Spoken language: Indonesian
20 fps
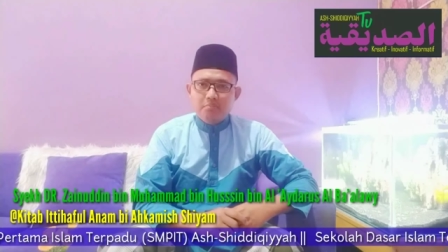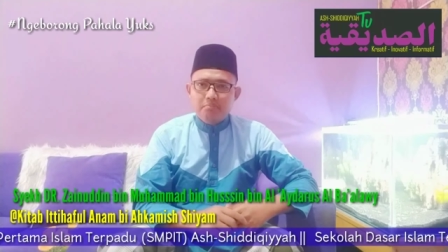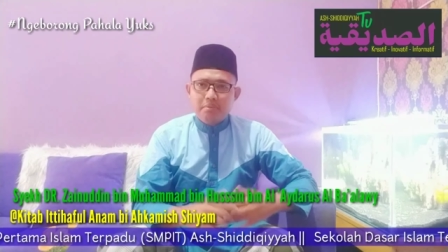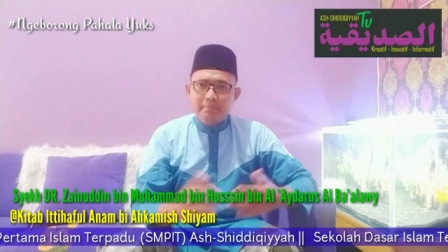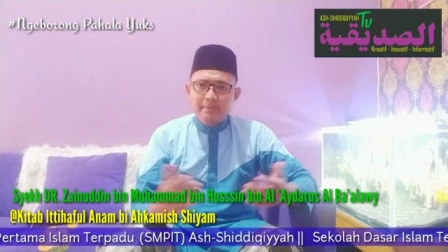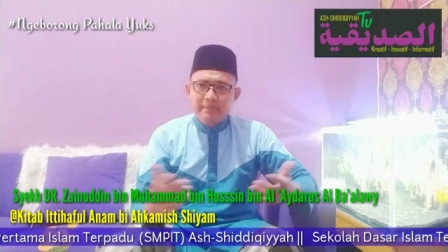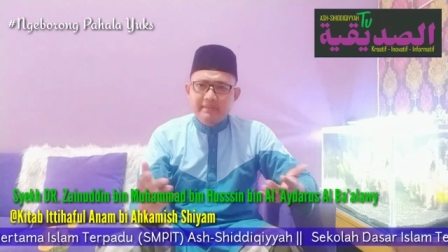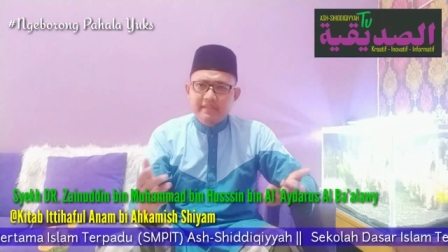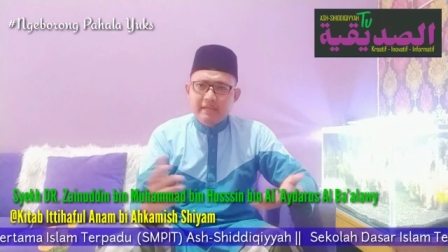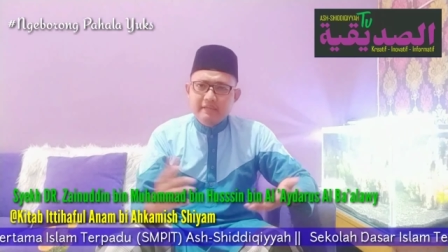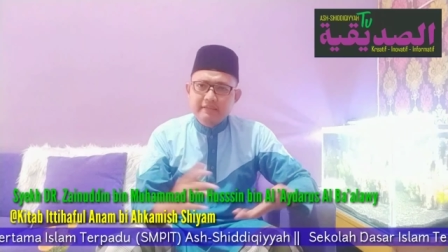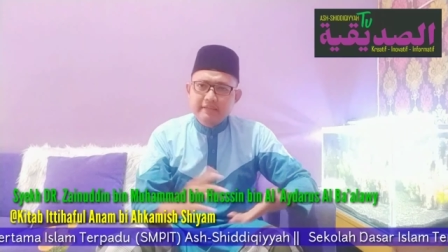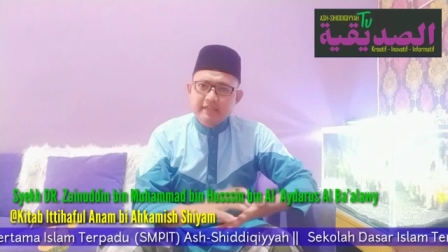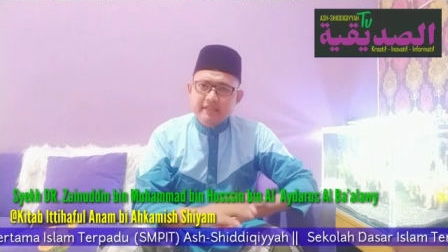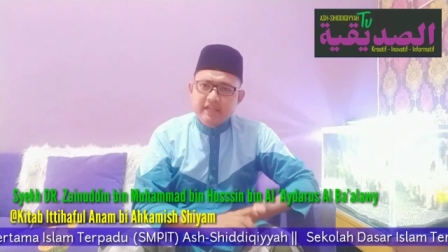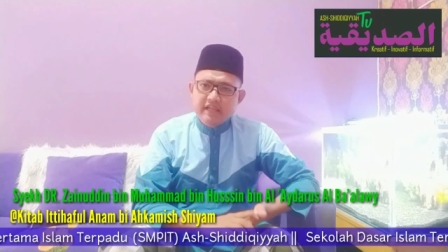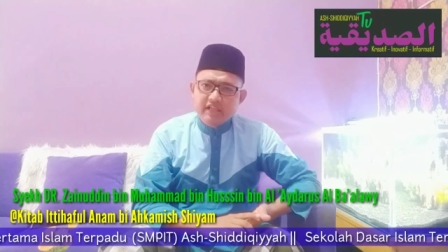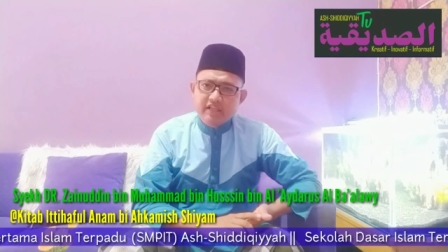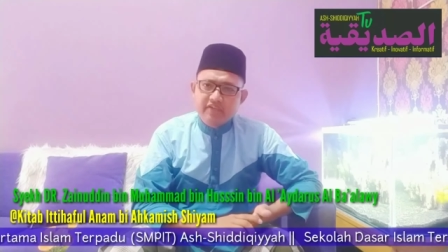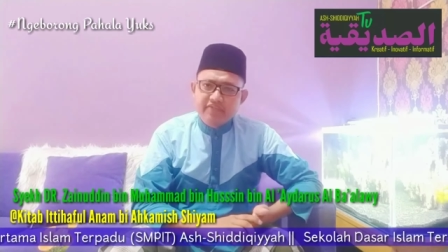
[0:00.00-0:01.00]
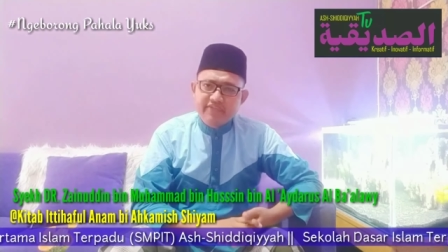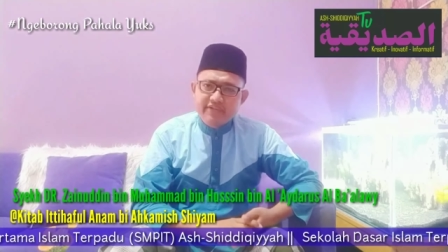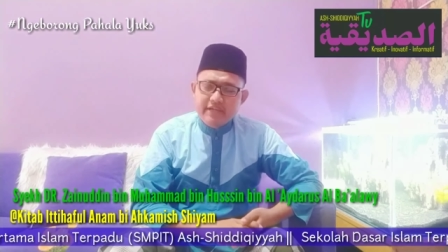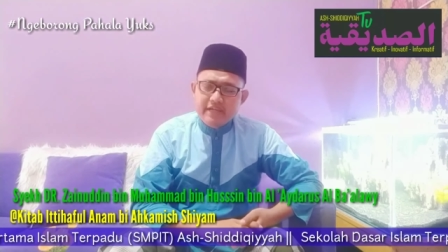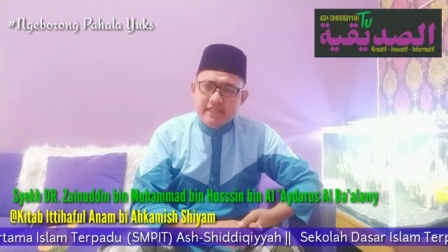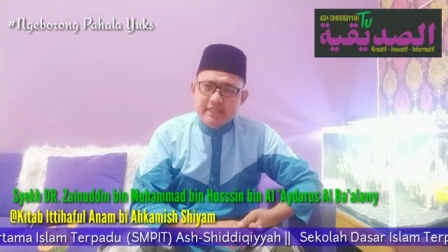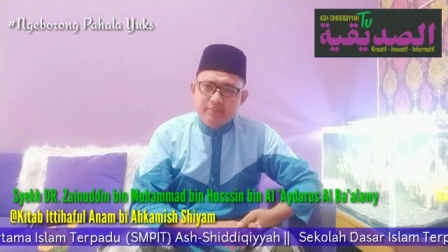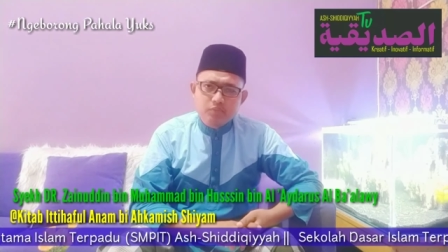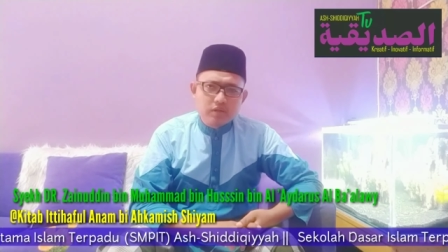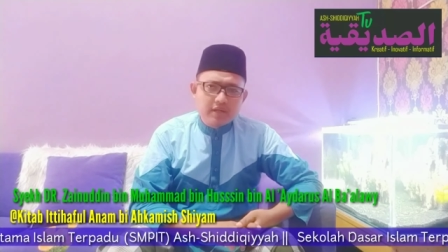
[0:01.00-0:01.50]
Pemirsa sedikit TV
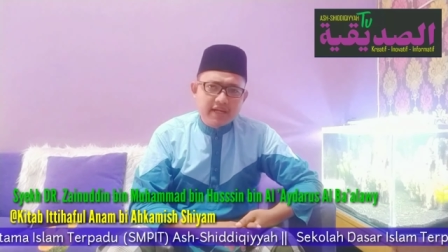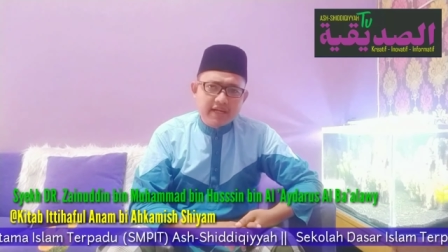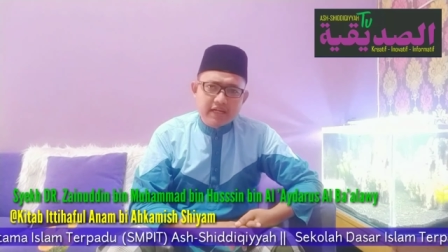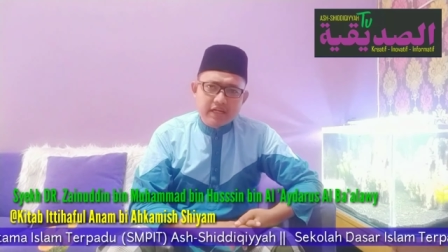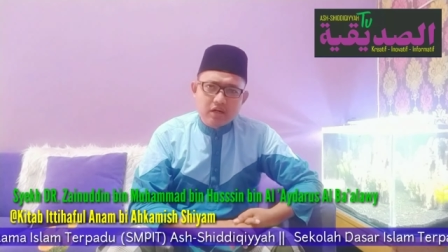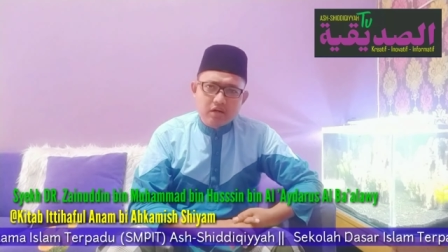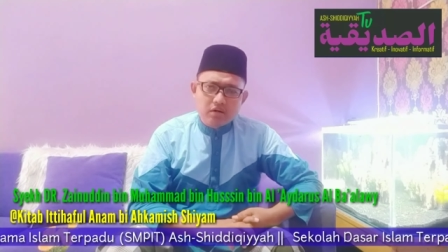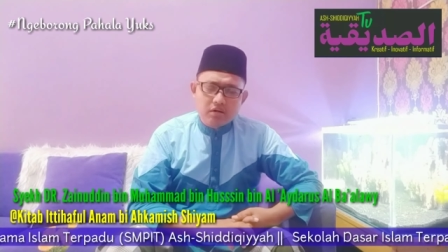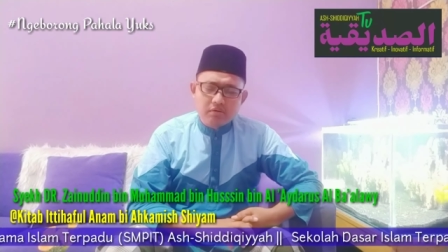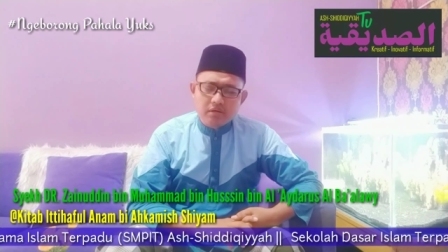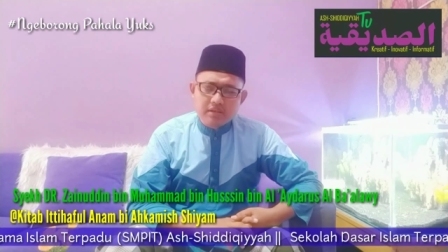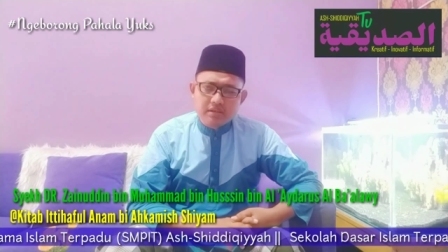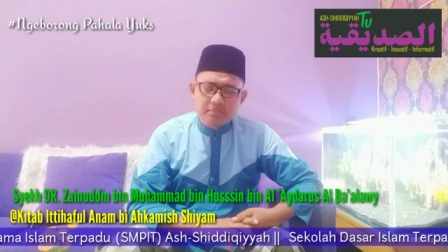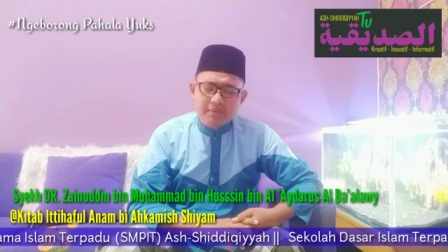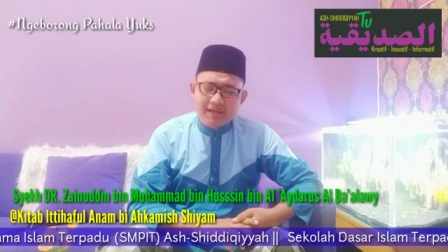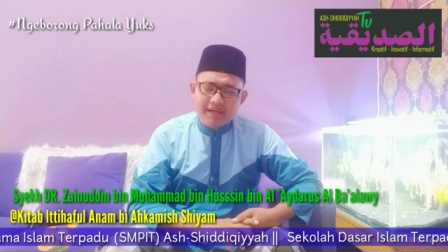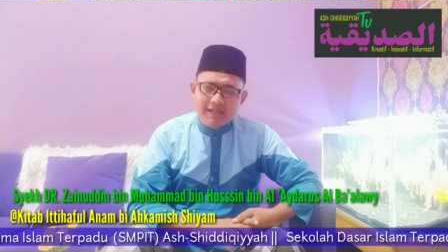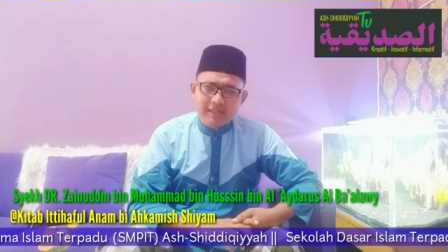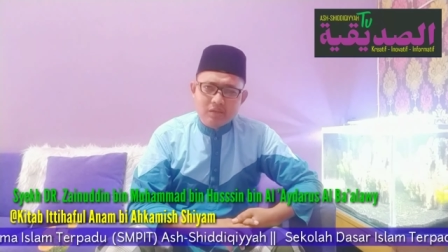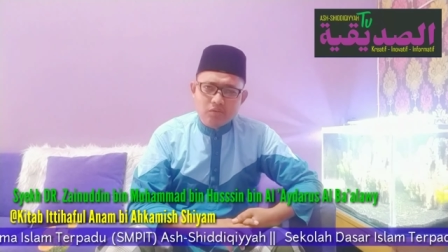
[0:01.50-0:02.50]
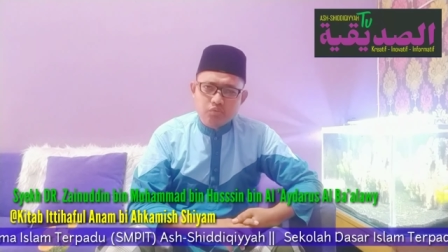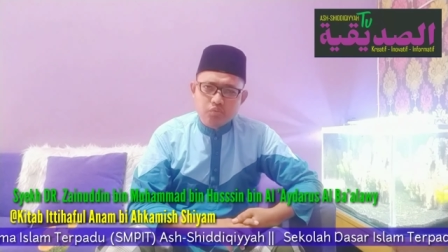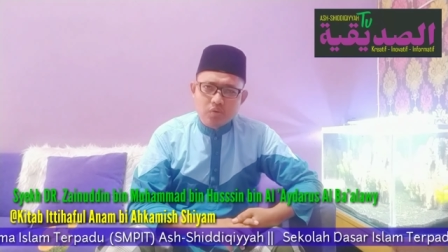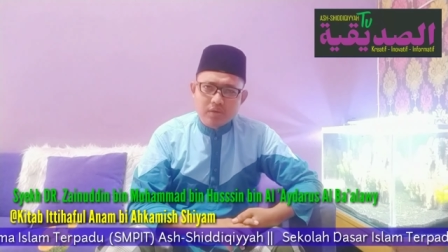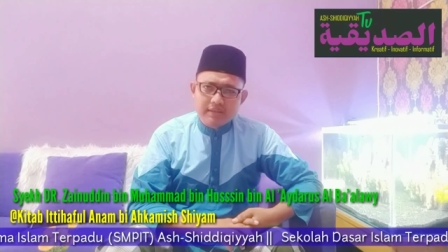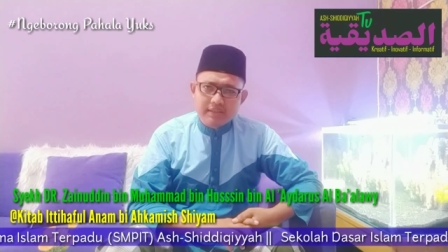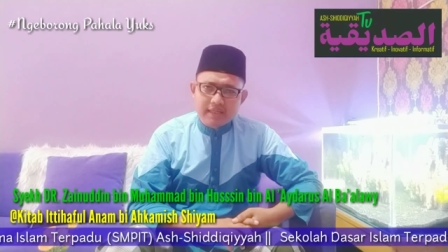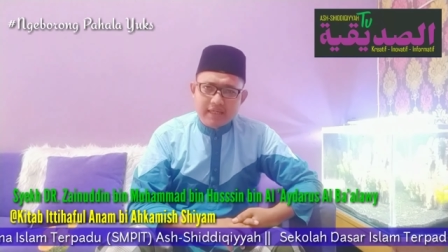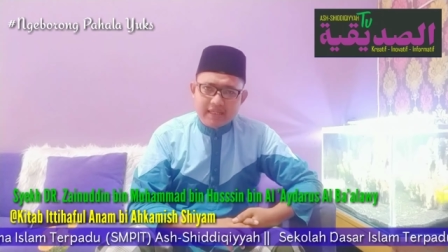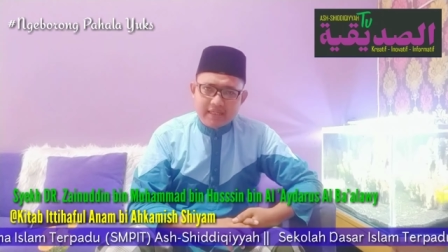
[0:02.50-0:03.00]
yang dimuliakan oleh Allah Subhanahu wa
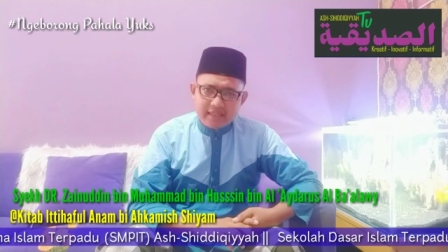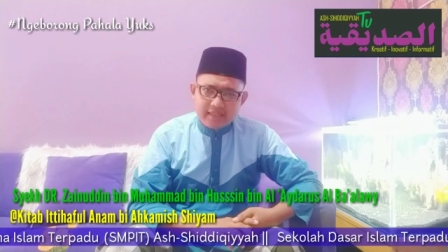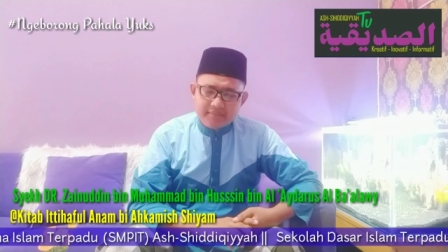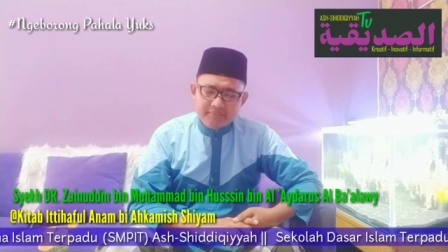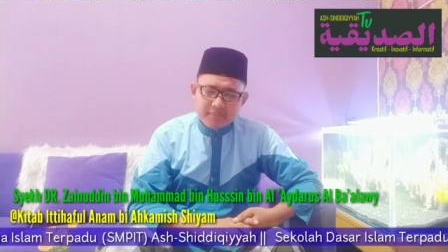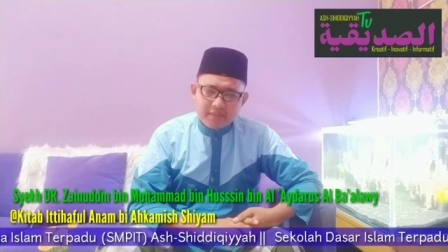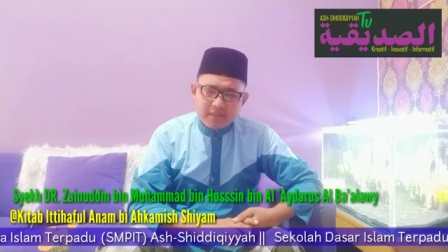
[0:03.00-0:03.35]
taala.